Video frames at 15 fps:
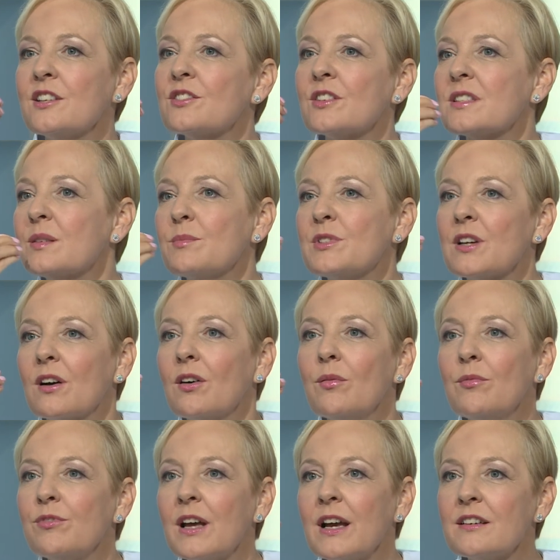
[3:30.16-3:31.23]
ist das im
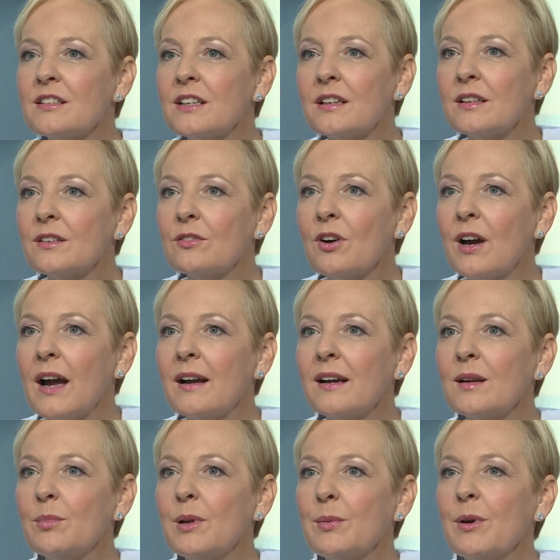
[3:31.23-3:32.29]
Zahnfleisch ja. irgendwo hängen
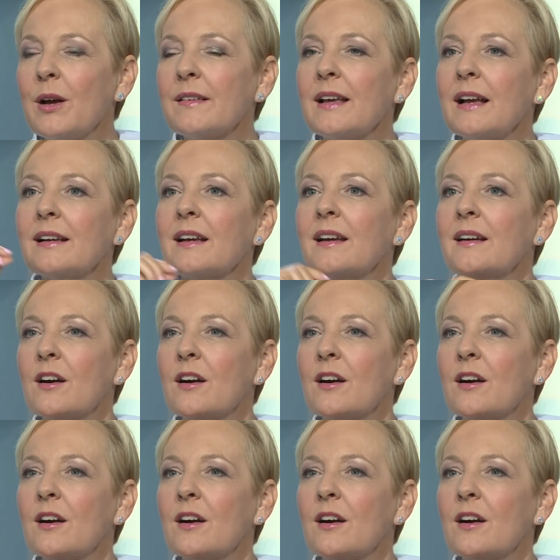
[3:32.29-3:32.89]
geblieben, also ja. eigentlich eine